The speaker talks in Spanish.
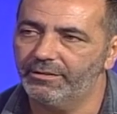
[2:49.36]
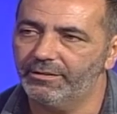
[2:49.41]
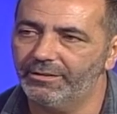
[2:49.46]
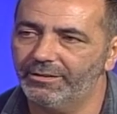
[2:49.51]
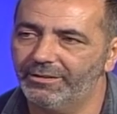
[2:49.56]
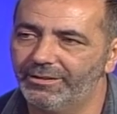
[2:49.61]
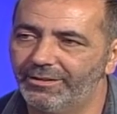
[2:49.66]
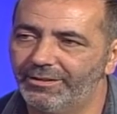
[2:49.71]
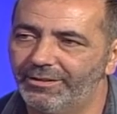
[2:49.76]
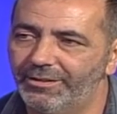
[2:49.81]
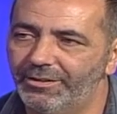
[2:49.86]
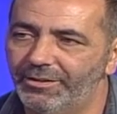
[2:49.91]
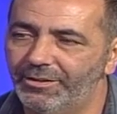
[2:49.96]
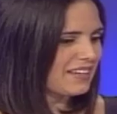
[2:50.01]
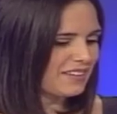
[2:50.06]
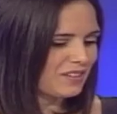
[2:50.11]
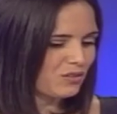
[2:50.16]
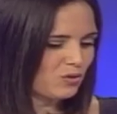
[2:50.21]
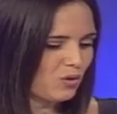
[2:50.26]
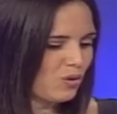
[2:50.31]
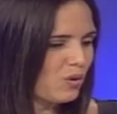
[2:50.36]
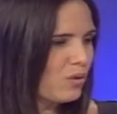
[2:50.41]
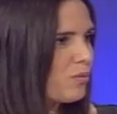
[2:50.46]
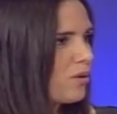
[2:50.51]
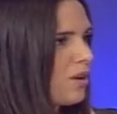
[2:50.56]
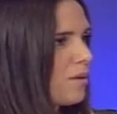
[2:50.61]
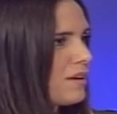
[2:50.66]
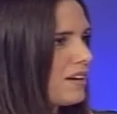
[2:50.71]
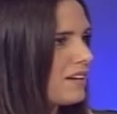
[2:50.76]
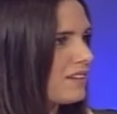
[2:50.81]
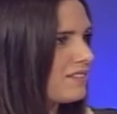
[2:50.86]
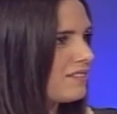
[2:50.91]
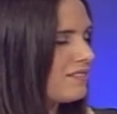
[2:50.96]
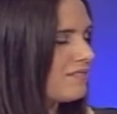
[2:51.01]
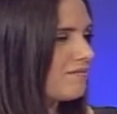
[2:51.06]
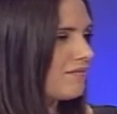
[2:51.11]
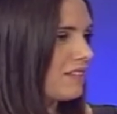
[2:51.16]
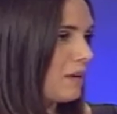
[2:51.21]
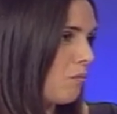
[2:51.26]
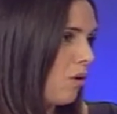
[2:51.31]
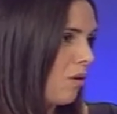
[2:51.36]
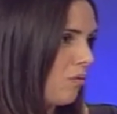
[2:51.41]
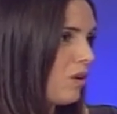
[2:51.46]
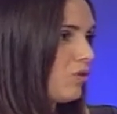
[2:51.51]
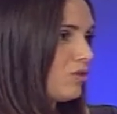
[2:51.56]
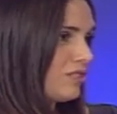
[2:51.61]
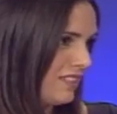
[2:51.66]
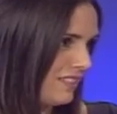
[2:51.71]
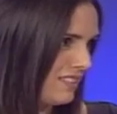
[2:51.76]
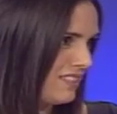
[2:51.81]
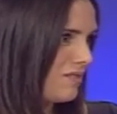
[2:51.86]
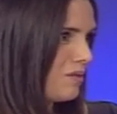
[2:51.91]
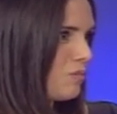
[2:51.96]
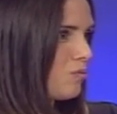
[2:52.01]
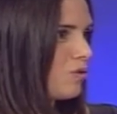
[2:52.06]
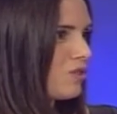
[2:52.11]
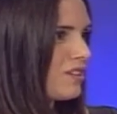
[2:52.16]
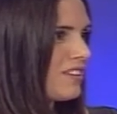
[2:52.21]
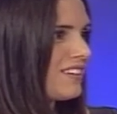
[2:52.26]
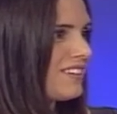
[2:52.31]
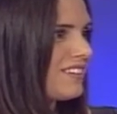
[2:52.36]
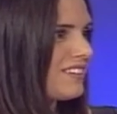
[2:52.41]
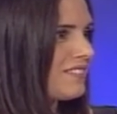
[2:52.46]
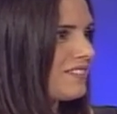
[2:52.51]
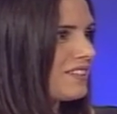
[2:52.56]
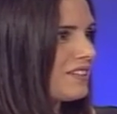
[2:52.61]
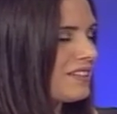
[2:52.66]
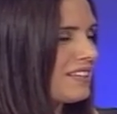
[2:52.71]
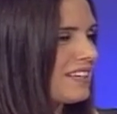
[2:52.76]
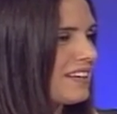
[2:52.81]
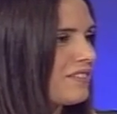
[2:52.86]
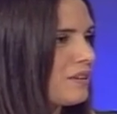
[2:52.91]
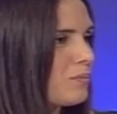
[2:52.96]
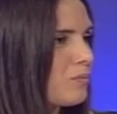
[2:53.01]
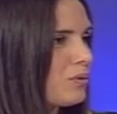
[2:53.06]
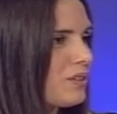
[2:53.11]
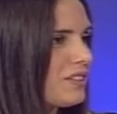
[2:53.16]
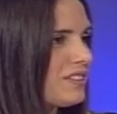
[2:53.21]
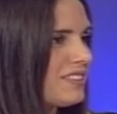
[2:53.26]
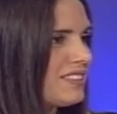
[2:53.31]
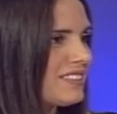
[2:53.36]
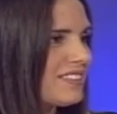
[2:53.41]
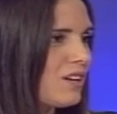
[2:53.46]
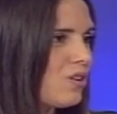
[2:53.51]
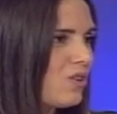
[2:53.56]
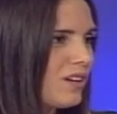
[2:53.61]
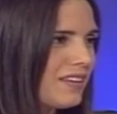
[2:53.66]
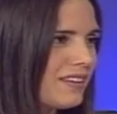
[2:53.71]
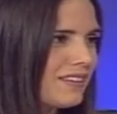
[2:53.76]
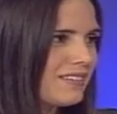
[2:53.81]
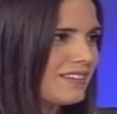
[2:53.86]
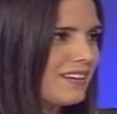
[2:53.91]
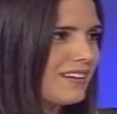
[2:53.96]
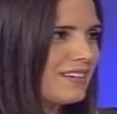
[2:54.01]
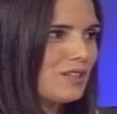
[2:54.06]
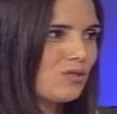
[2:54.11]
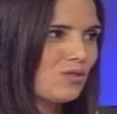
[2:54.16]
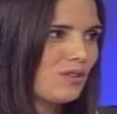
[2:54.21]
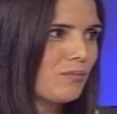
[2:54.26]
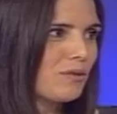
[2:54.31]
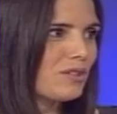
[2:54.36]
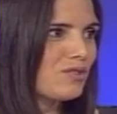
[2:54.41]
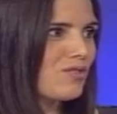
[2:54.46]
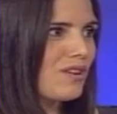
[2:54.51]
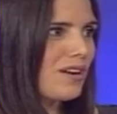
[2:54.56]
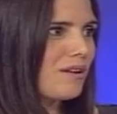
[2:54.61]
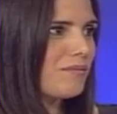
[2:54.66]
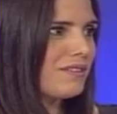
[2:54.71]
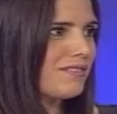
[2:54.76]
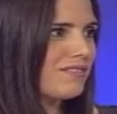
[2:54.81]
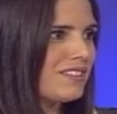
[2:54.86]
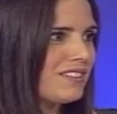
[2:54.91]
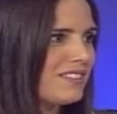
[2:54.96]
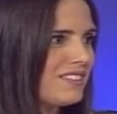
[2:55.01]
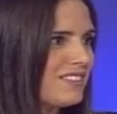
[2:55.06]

¿Qué destacaría de todo el programa que hemos hablado? Ya sabemos que vienen grandes ponentes, ¿qué es lo que destacaría usted personalmente?